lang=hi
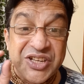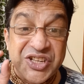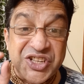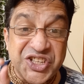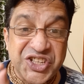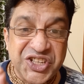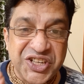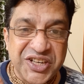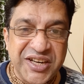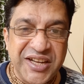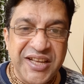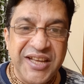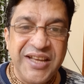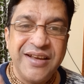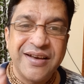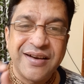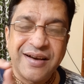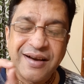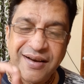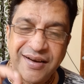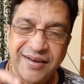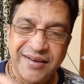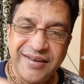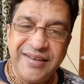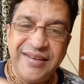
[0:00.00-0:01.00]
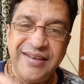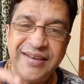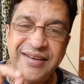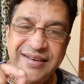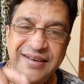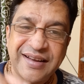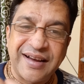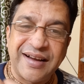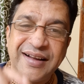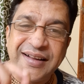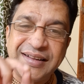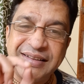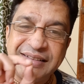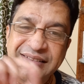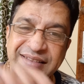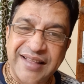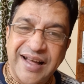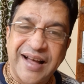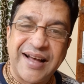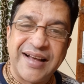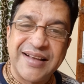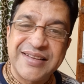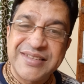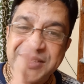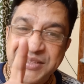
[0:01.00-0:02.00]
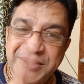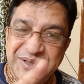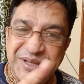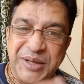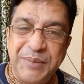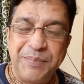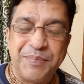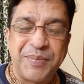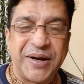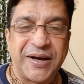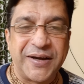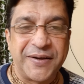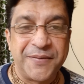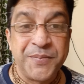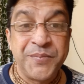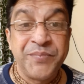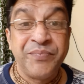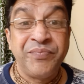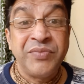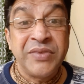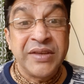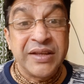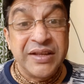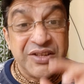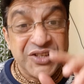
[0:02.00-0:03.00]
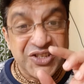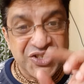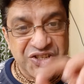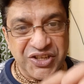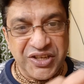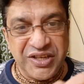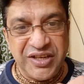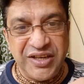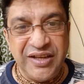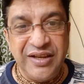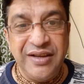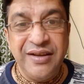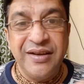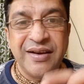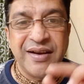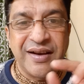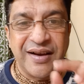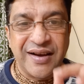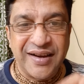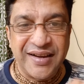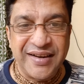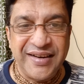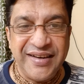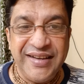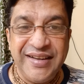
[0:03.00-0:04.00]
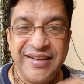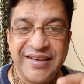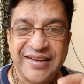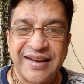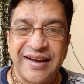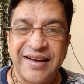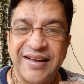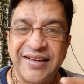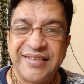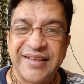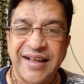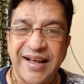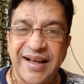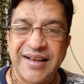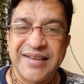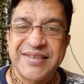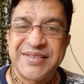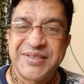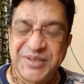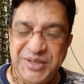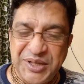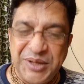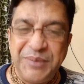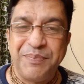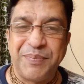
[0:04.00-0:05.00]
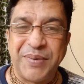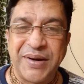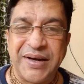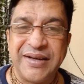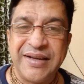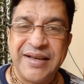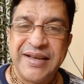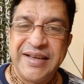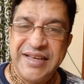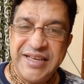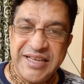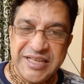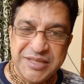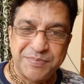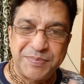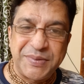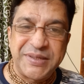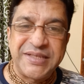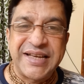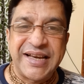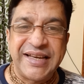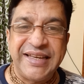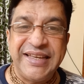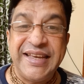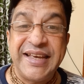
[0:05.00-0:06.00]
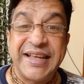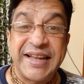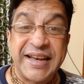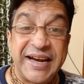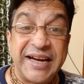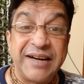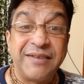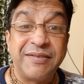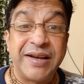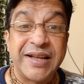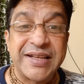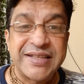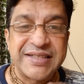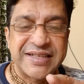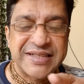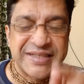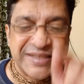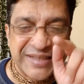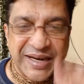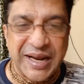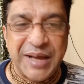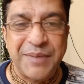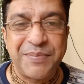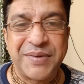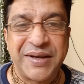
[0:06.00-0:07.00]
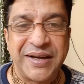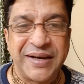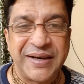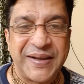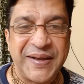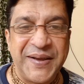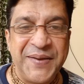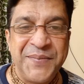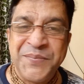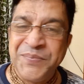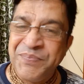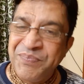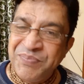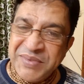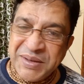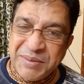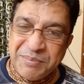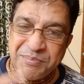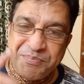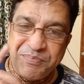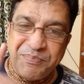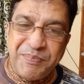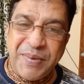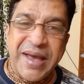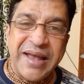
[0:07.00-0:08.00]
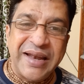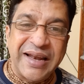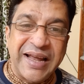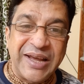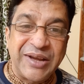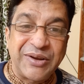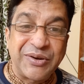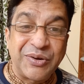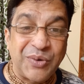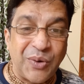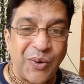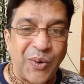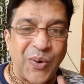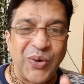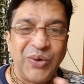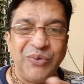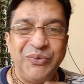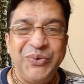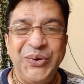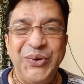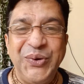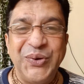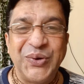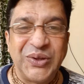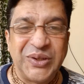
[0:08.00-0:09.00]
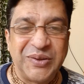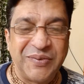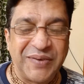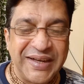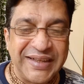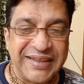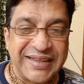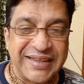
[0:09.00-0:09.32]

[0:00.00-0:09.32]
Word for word: श्री हरि का दास दीपक श्री हरि का दास दीपक इस पर जाइए रेड वाला सब्सक्राइब करके बेल आइकन ऑल वीडियो को दबाएं